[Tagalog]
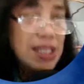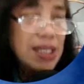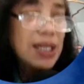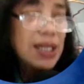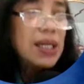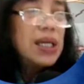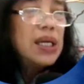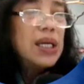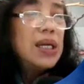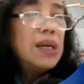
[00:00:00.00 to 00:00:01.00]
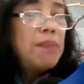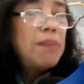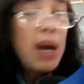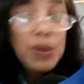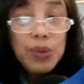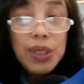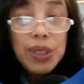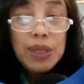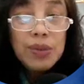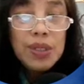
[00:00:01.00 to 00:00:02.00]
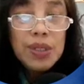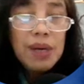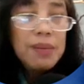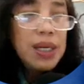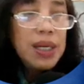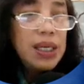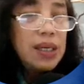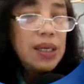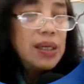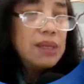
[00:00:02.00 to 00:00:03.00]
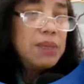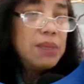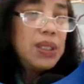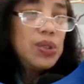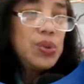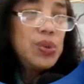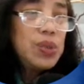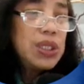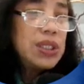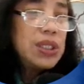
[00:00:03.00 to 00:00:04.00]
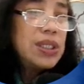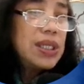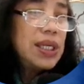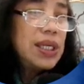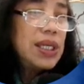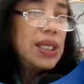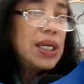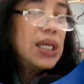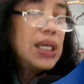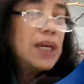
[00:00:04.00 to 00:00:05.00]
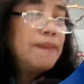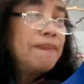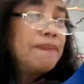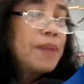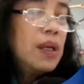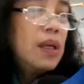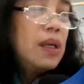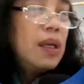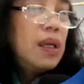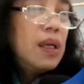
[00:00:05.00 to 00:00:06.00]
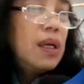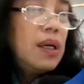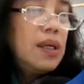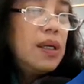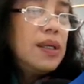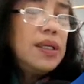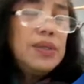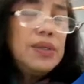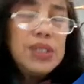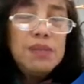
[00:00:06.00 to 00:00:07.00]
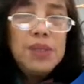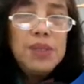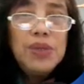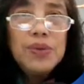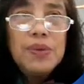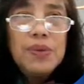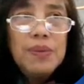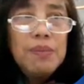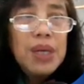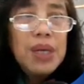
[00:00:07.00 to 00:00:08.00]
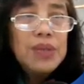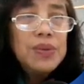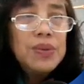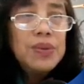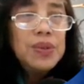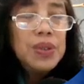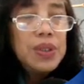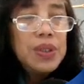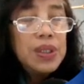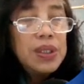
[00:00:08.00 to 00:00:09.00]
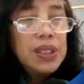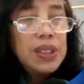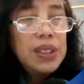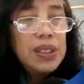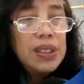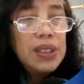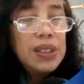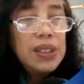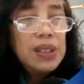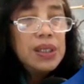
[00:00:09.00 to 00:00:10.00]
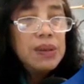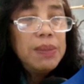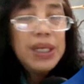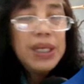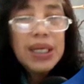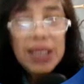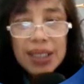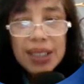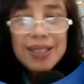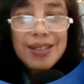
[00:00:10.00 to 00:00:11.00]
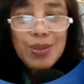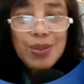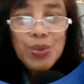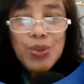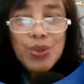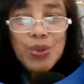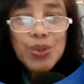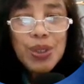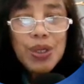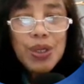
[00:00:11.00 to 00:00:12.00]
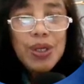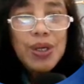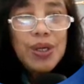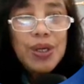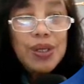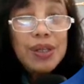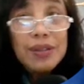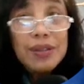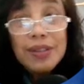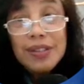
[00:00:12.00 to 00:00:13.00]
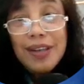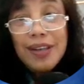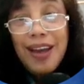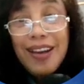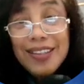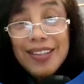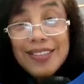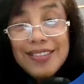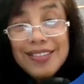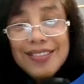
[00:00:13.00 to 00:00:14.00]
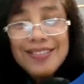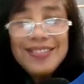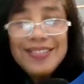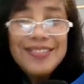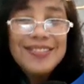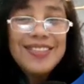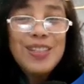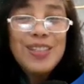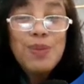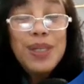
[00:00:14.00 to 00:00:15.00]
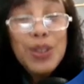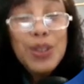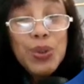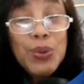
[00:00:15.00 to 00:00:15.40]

ng pako niya no, sa kamay at pati yung sugat niya sa tagiliran. Uh, naisipin nyo, bago nag, ipinanganak si Jesus, nakatira siya sa langit, espiritu,